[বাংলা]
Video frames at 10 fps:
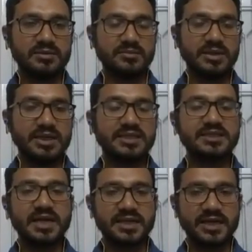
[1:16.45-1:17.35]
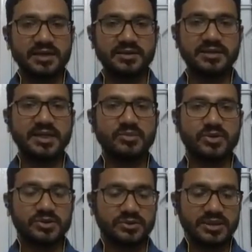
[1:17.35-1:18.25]
লেজ কাটা নির্বংশ
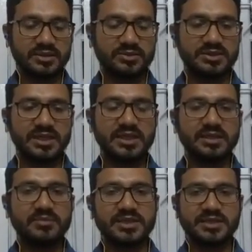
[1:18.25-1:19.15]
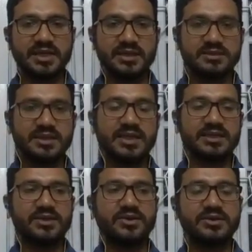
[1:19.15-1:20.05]
তার কোনো ছেলে বাঁচে না ছেলে একটা
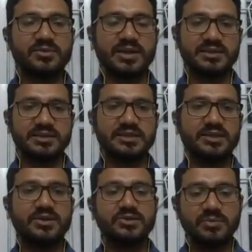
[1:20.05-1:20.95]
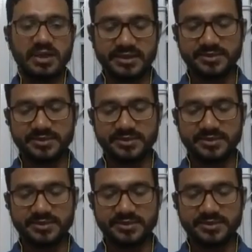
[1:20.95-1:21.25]
হয়তো মারা যায় ছেলে হয়তো মারা যায়